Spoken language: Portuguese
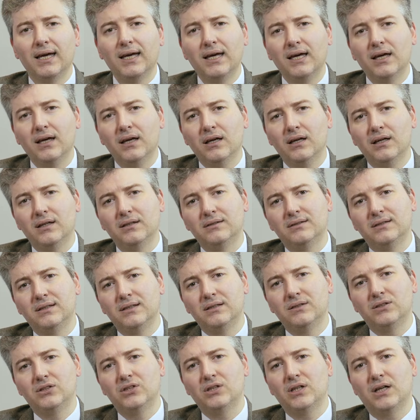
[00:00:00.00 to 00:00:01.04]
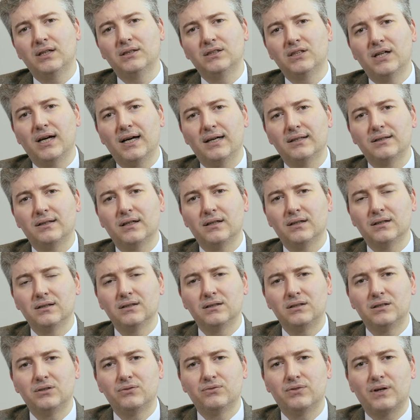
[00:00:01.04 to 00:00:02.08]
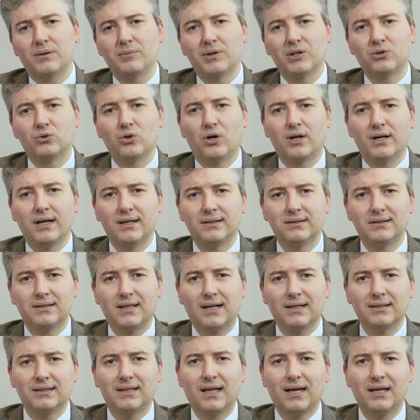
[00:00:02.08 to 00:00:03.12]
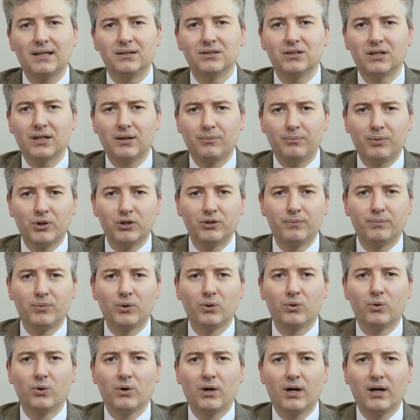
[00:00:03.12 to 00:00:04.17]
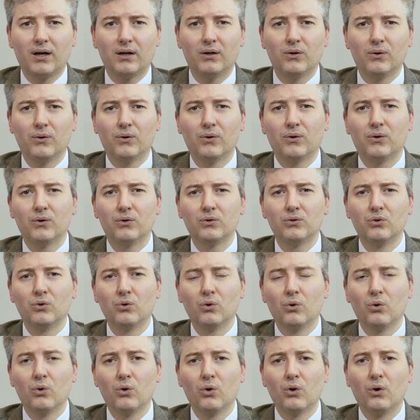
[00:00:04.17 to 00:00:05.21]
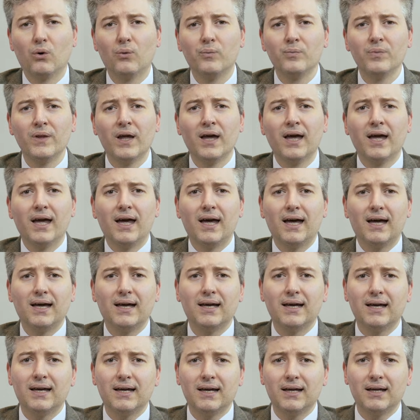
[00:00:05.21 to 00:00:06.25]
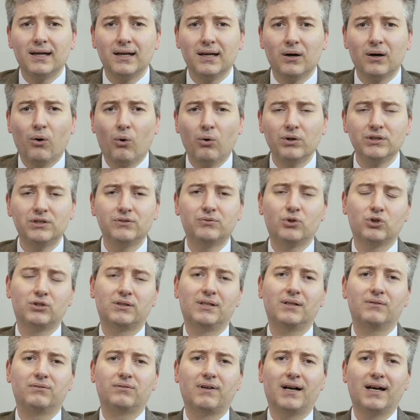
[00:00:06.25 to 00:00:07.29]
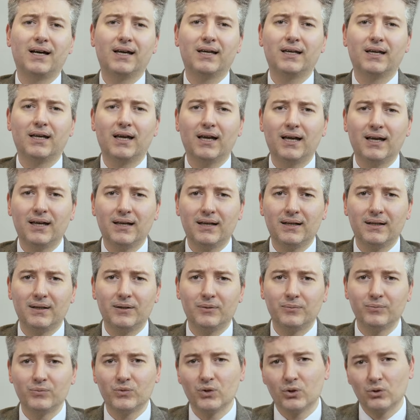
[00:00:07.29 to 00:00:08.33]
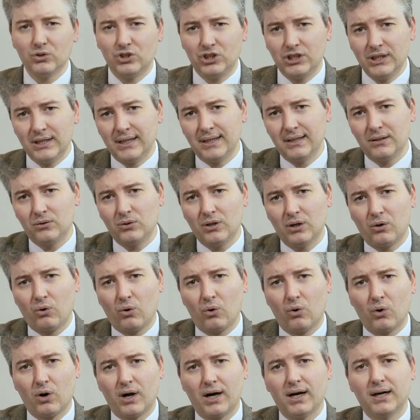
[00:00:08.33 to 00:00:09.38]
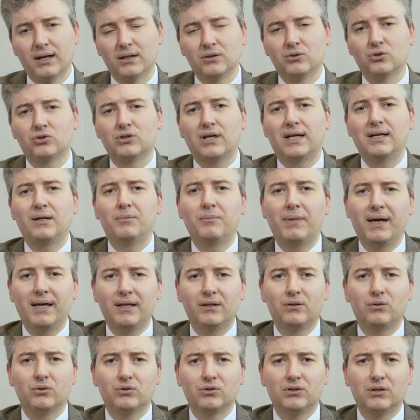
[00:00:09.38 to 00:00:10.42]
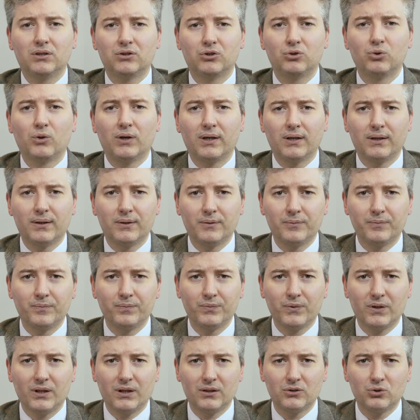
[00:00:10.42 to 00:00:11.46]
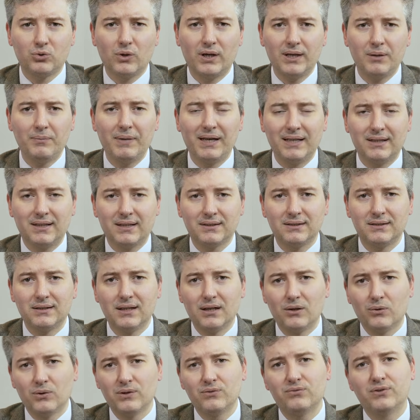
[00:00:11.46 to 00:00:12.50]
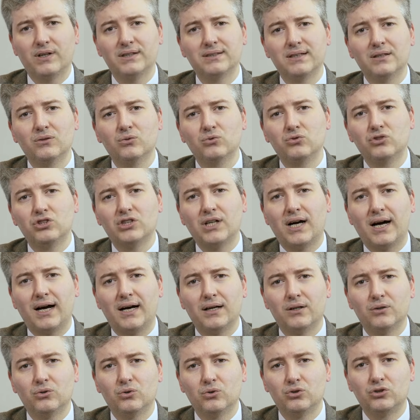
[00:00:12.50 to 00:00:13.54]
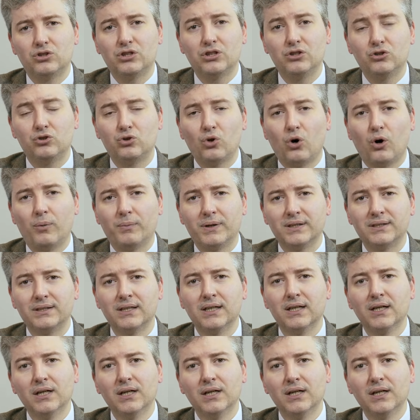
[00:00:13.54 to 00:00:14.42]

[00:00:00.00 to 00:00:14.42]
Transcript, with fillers: E existe a dieta anti-inflamatória estratégica, pode procurar no, no Google, é, onde você vai é, tirando e colocando os alimentos na sua, na sua alimentação e fazendo um diário dos sintomas,